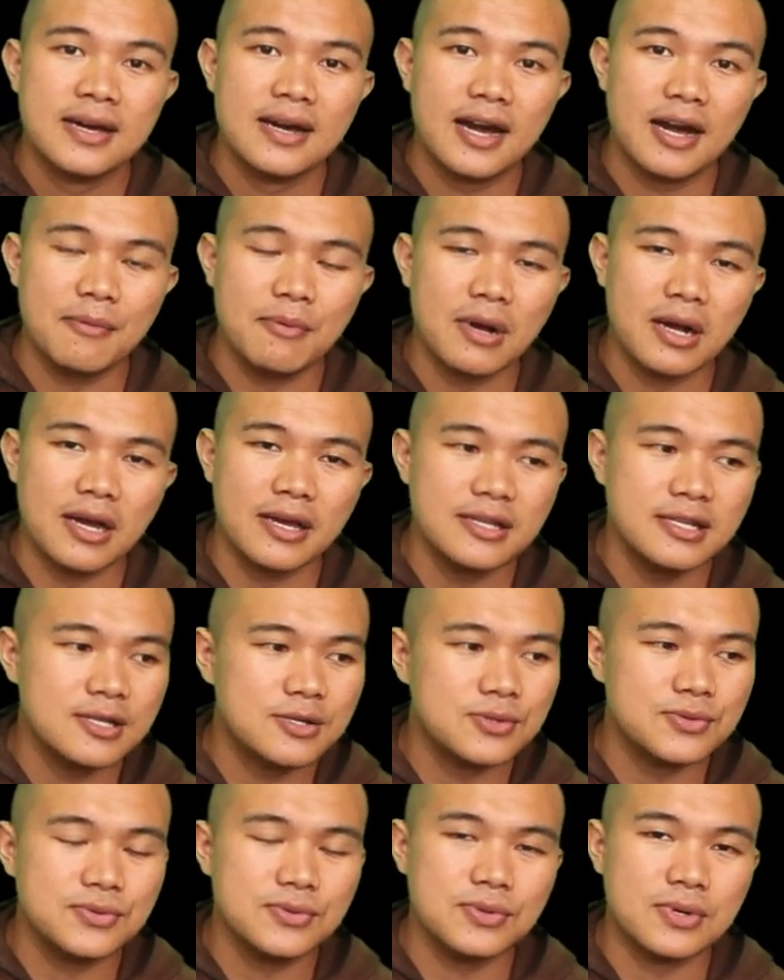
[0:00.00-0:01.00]
Apakah ini
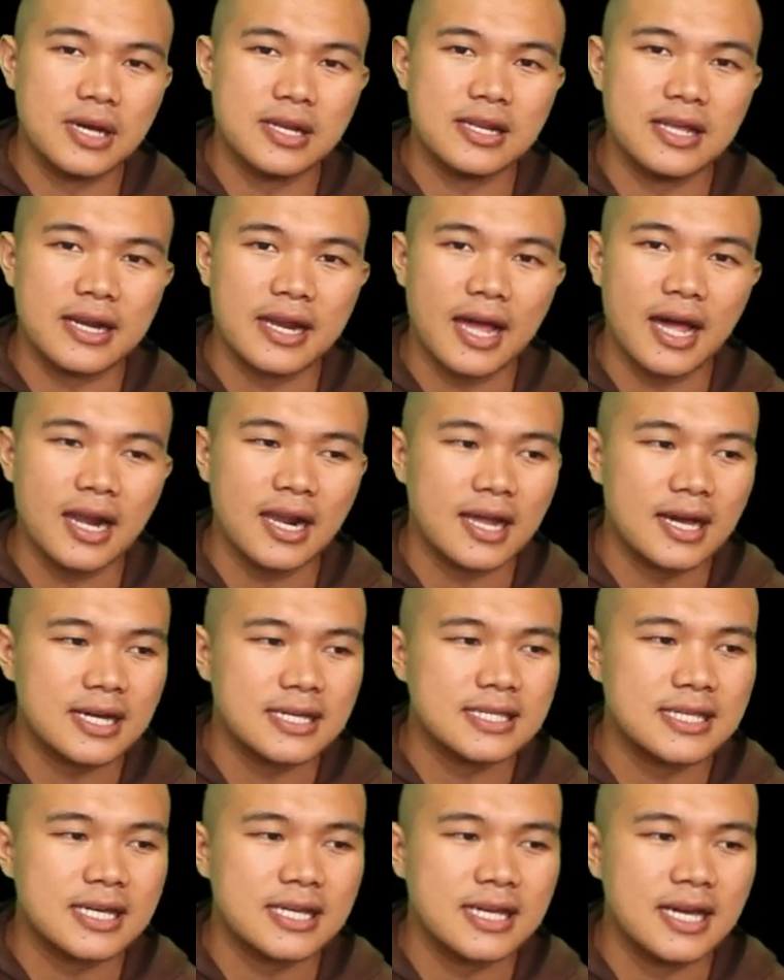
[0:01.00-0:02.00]
kutukan dari Allah
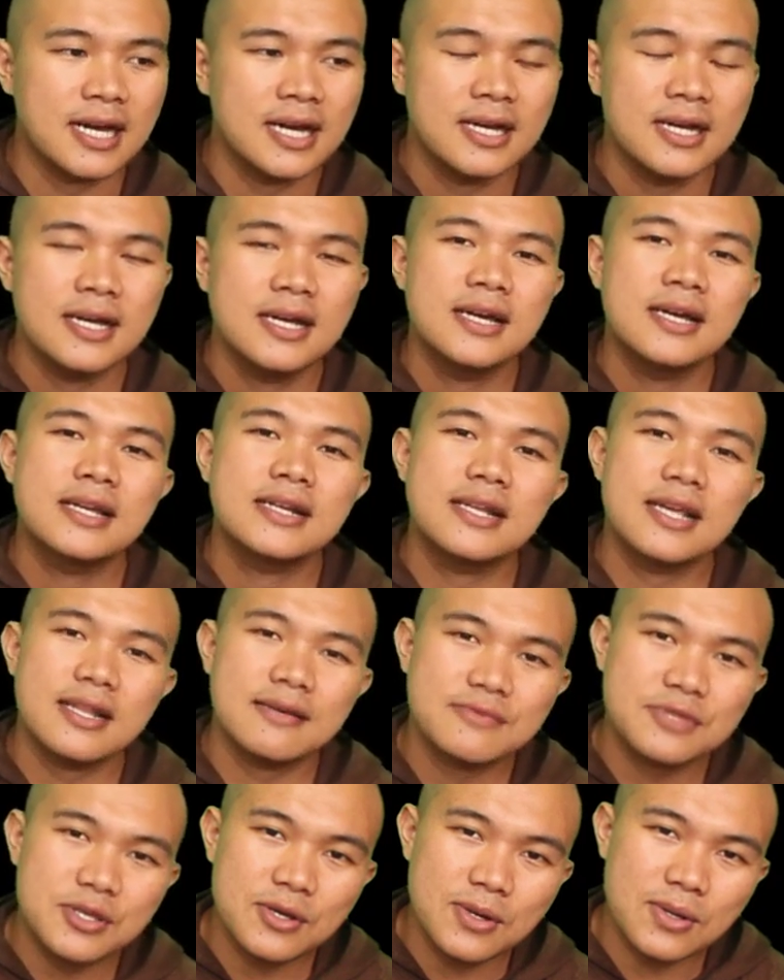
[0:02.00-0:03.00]
katanya?
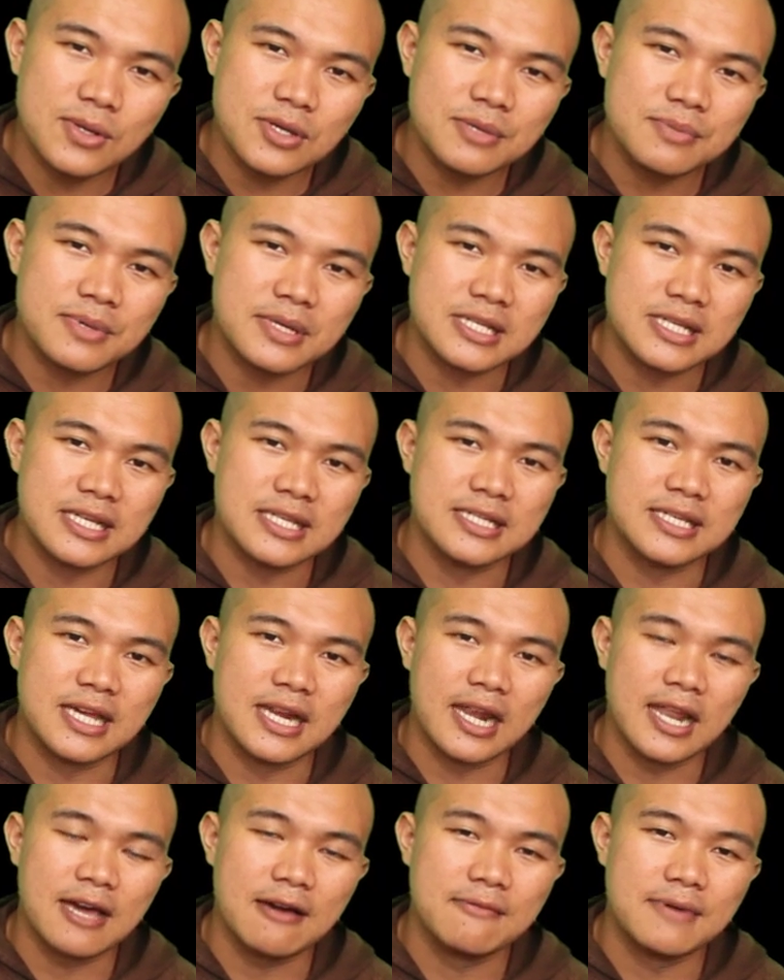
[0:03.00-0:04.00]
Dalam teologi
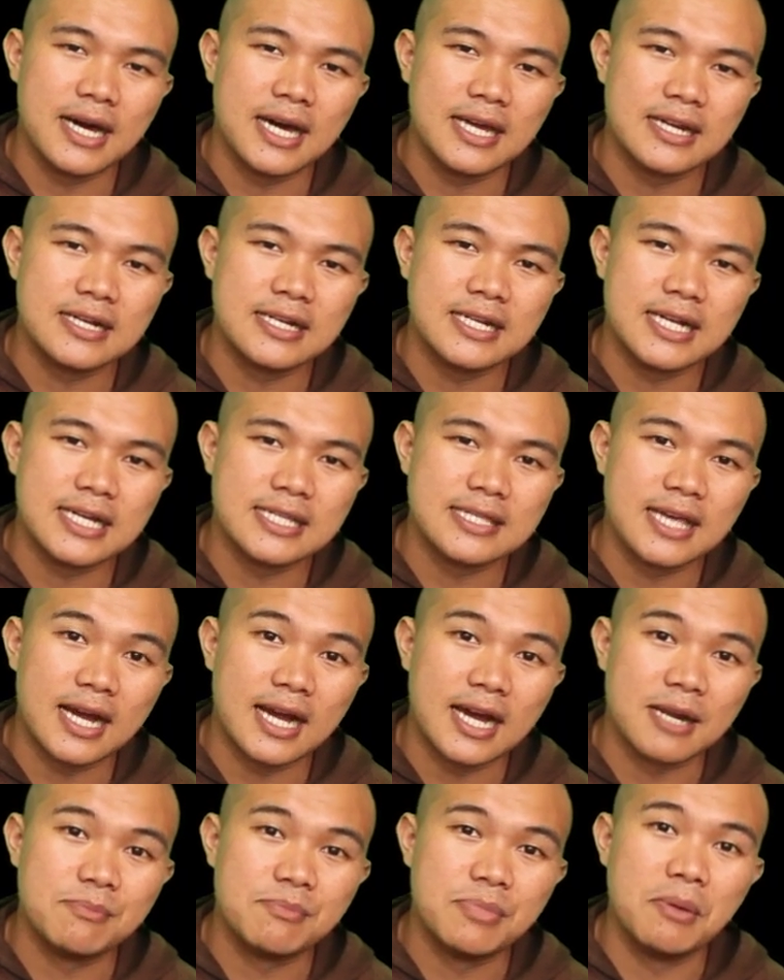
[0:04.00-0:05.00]
perjanjian lama ada
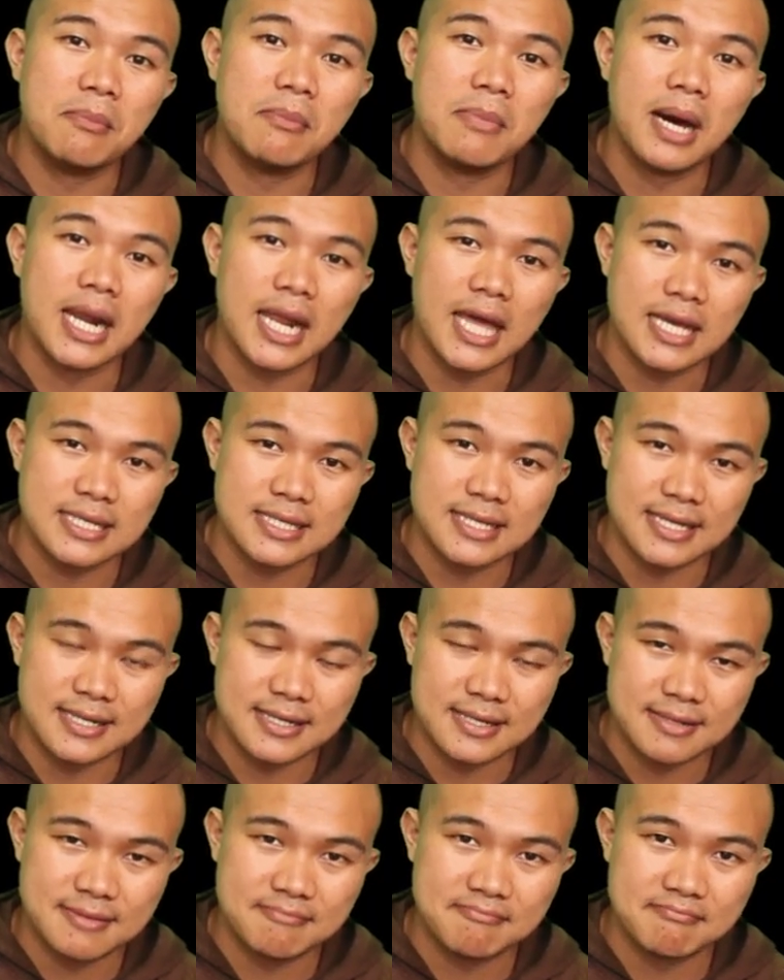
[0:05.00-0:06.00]
dikatakan pembalasan.